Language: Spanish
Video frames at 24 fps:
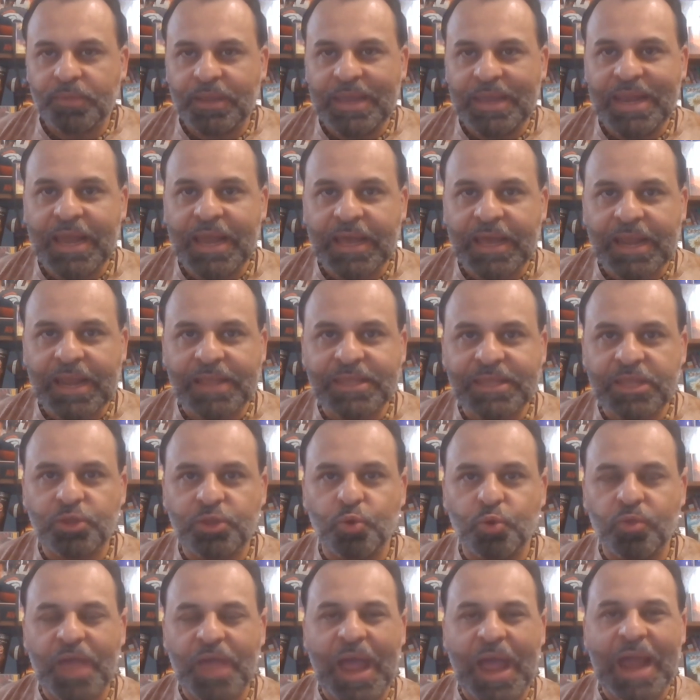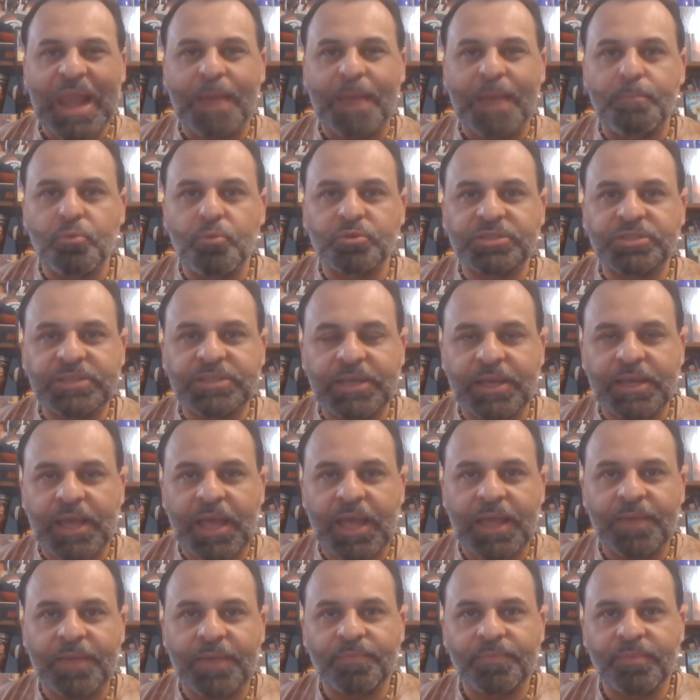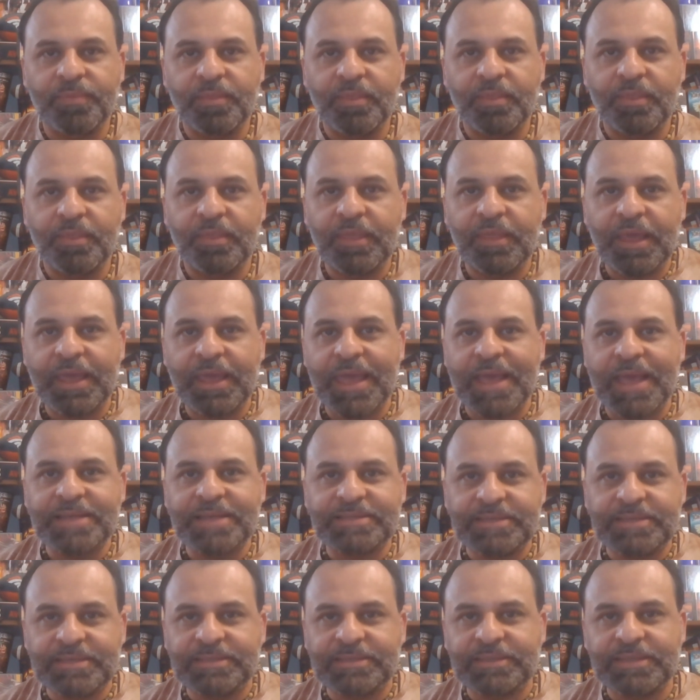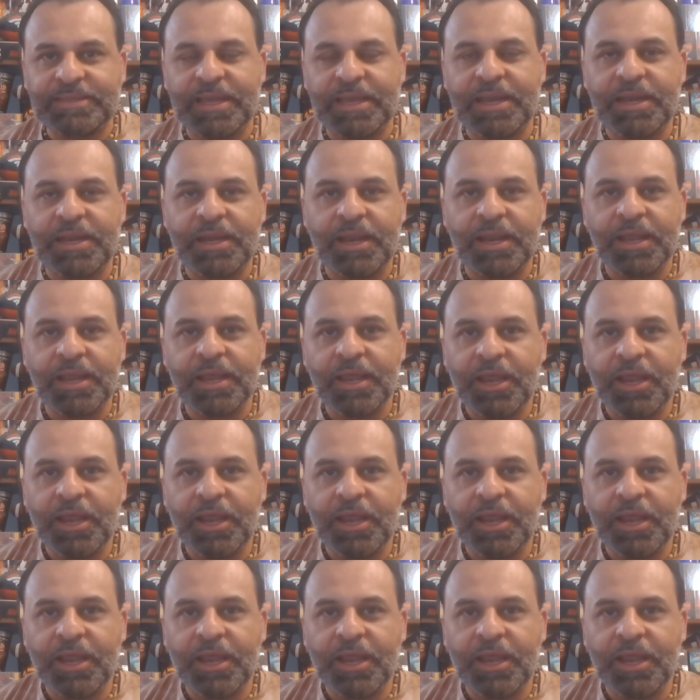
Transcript: y la gratitud a la música de que existen